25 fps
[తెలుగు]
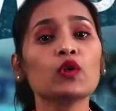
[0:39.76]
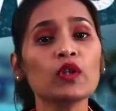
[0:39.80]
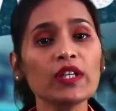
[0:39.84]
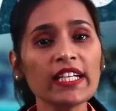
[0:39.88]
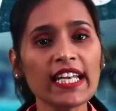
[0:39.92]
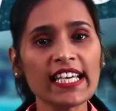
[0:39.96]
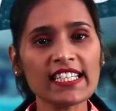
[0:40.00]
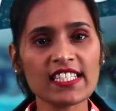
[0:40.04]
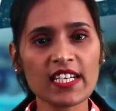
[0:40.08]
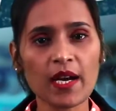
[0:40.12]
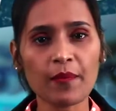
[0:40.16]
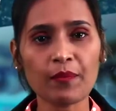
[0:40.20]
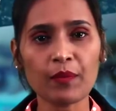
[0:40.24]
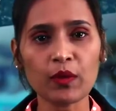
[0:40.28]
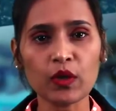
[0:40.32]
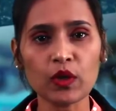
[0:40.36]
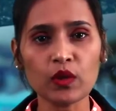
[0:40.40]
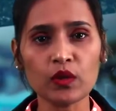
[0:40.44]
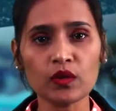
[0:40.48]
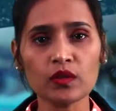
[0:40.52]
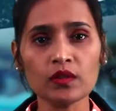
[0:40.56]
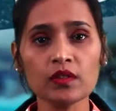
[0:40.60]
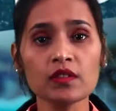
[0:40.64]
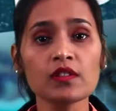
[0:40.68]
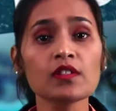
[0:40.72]
గుండె
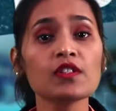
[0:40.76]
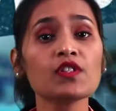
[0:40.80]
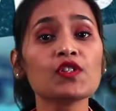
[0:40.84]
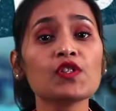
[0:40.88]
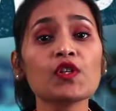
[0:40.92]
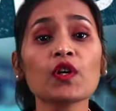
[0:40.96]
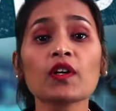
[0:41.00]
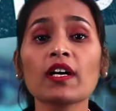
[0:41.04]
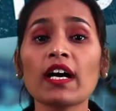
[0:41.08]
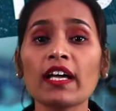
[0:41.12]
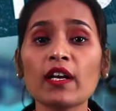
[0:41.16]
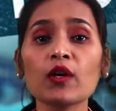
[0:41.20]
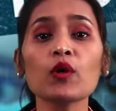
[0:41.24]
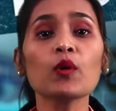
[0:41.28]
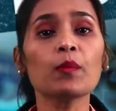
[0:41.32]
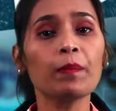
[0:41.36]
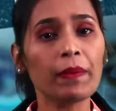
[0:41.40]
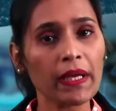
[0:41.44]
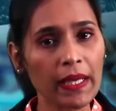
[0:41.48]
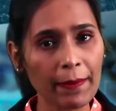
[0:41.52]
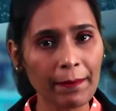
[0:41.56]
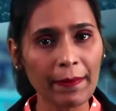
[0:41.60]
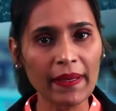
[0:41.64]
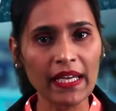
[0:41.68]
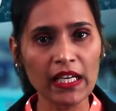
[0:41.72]
జబ్బులు షుగరు
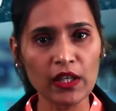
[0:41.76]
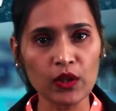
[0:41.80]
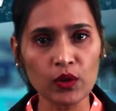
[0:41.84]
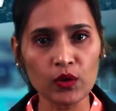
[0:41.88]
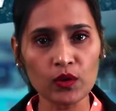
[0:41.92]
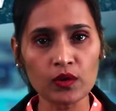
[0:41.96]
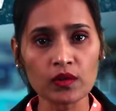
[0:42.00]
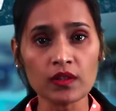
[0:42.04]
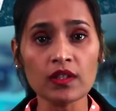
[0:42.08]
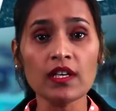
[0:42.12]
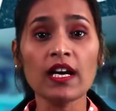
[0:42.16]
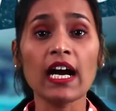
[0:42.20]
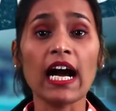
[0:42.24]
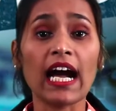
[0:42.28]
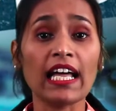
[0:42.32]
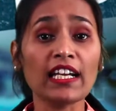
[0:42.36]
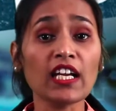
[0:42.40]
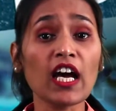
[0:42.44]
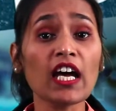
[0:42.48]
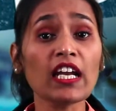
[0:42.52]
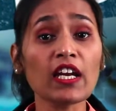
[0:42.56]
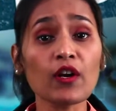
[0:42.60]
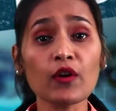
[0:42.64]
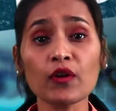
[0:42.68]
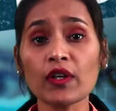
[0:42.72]
బీపీలు
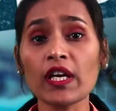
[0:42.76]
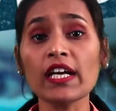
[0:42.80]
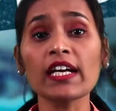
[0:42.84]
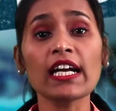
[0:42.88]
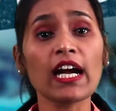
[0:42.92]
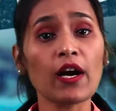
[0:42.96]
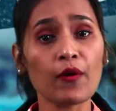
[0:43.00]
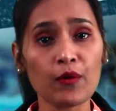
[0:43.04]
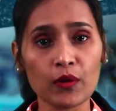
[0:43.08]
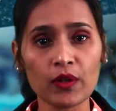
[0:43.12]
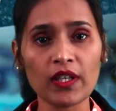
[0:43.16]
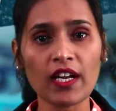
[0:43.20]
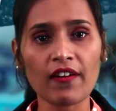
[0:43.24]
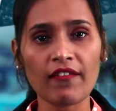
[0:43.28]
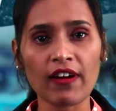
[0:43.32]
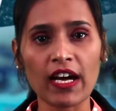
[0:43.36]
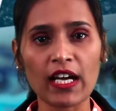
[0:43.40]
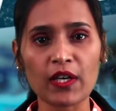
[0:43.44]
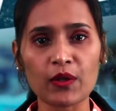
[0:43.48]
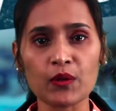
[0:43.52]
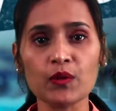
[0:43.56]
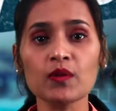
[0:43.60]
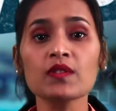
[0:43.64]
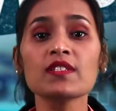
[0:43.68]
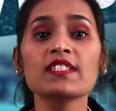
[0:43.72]
అనారోగ్యంగా
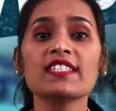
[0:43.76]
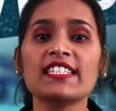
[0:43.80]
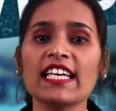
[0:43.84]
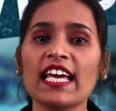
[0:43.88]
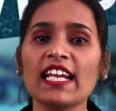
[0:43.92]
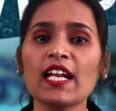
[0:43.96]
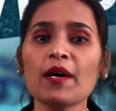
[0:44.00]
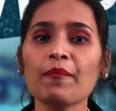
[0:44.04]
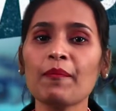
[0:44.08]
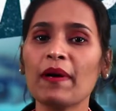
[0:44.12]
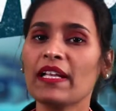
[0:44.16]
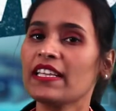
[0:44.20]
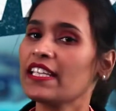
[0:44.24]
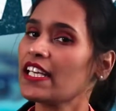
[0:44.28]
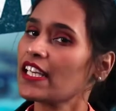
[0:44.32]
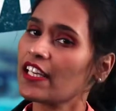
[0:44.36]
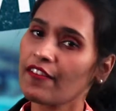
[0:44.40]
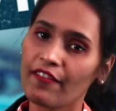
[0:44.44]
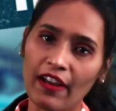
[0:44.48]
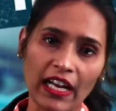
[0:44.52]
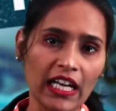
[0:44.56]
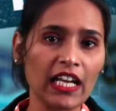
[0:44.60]
ఉన్నవారు జనం మధ్యకి